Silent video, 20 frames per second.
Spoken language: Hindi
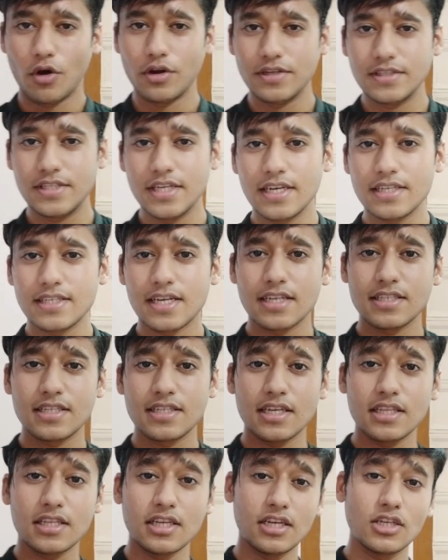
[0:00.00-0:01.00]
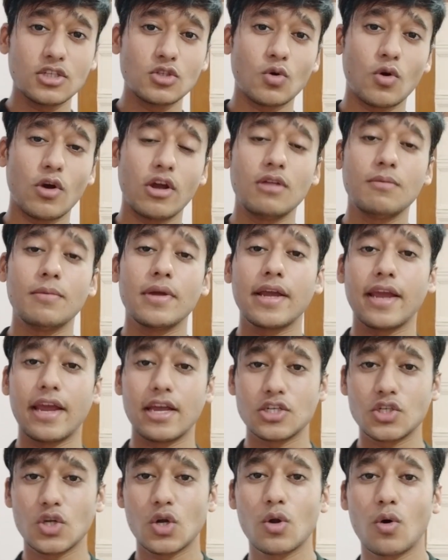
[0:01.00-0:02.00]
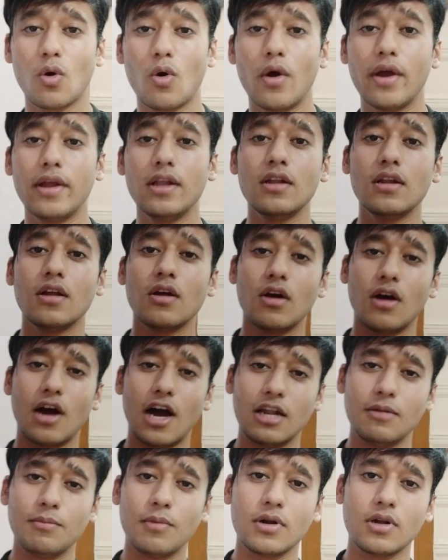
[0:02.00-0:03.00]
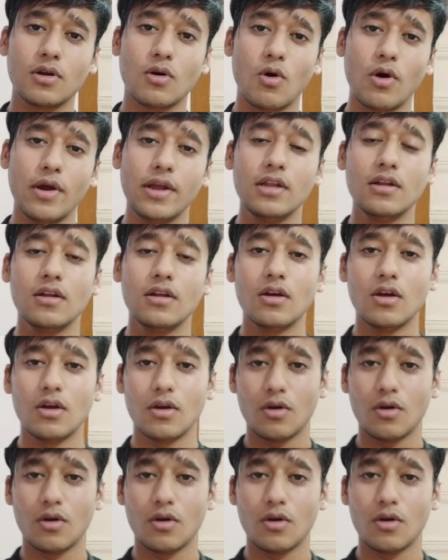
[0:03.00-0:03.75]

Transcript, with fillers: और इसी के साथ साथ इस ऑयल में कैस्टर ऑयल आलमंड ऑयल